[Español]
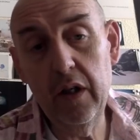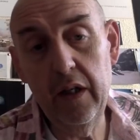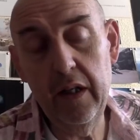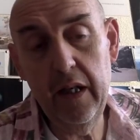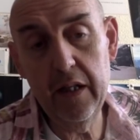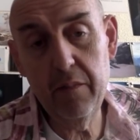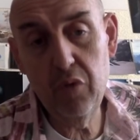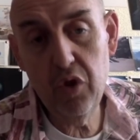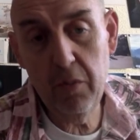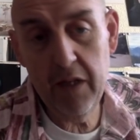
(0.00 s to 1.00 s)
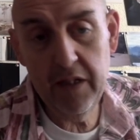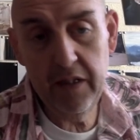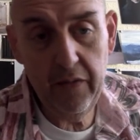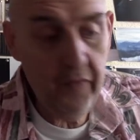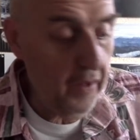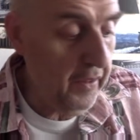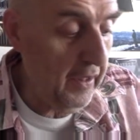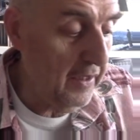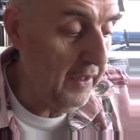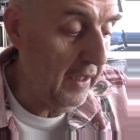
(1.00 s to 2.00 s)
es mucho más
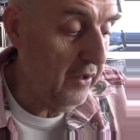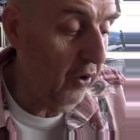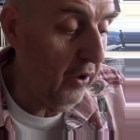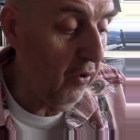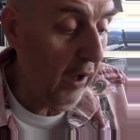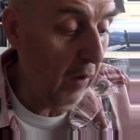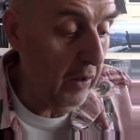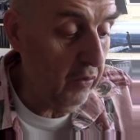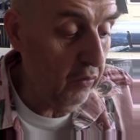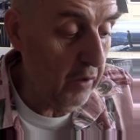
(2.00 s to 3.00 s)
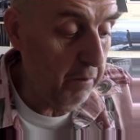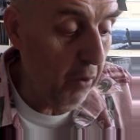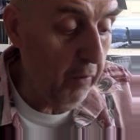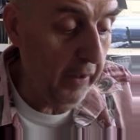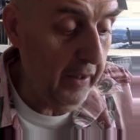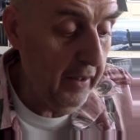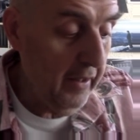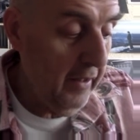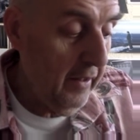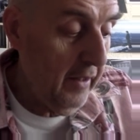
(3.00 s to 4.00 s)
difícil ser estoico que cuando uno es pobre,
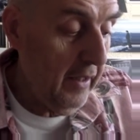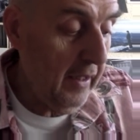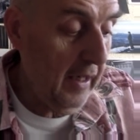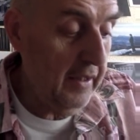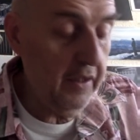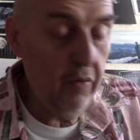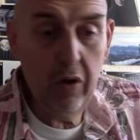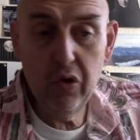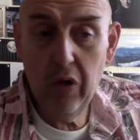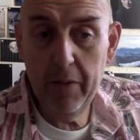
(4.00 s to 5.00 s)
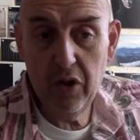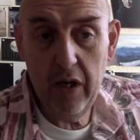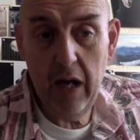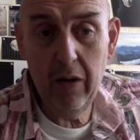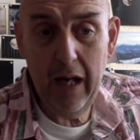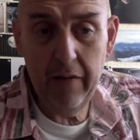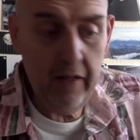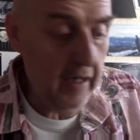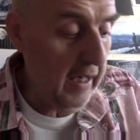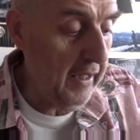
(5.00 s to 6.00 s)
y que si uno es una persona
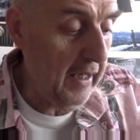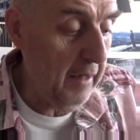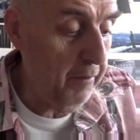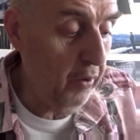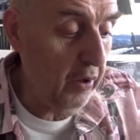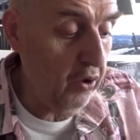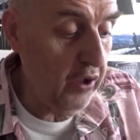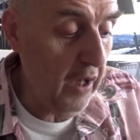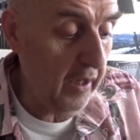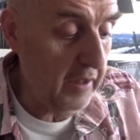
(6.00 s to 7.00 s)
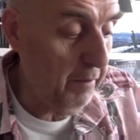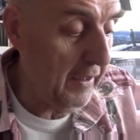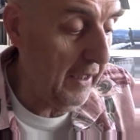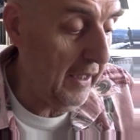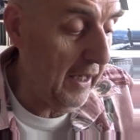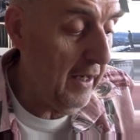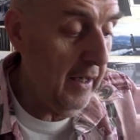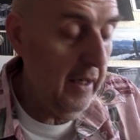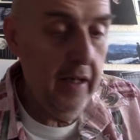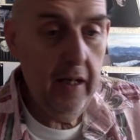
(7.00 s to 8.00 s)
adinerada, poderosa y respetada,
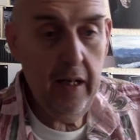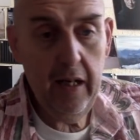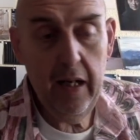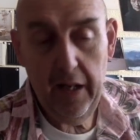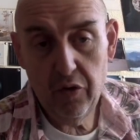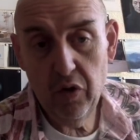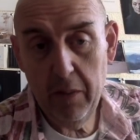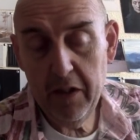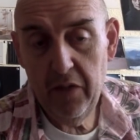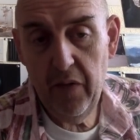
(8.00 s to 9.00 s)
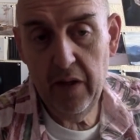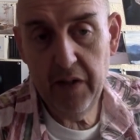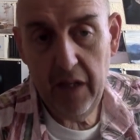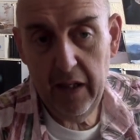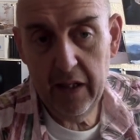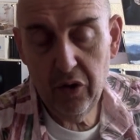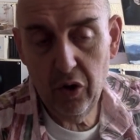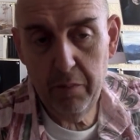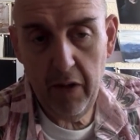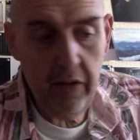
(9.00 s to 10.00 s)
eh, le resulta más difícil seguir
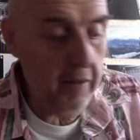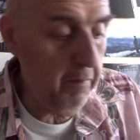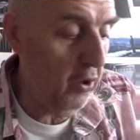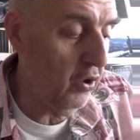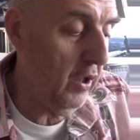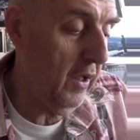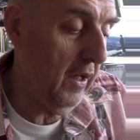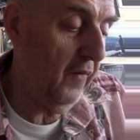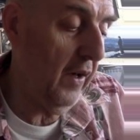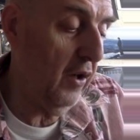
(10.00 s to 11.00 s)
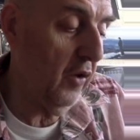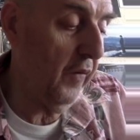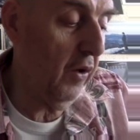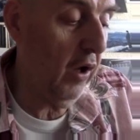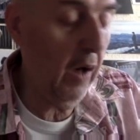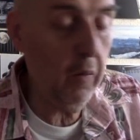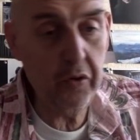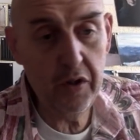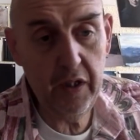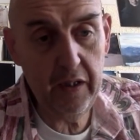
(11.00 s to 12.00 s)
estos principios eh, filosóficos que
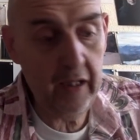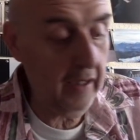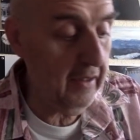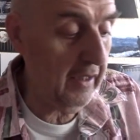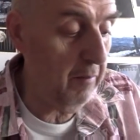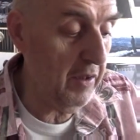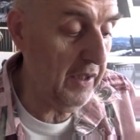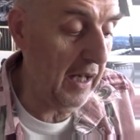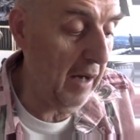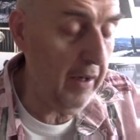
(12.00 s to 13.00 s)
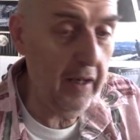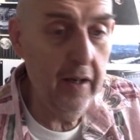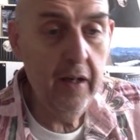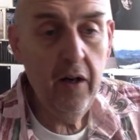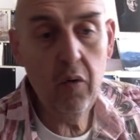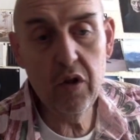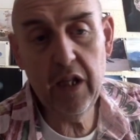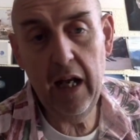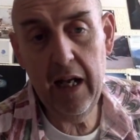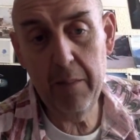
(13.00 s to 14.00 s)
cuando es indigente, miserable o
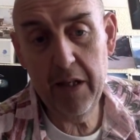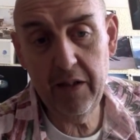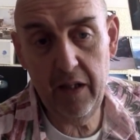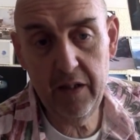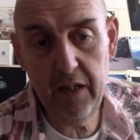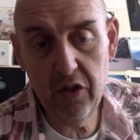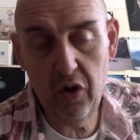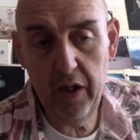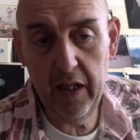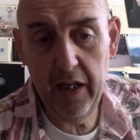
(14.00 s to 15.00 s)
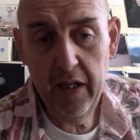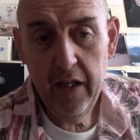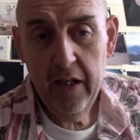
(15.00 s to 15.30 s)
está en la más triste soledad.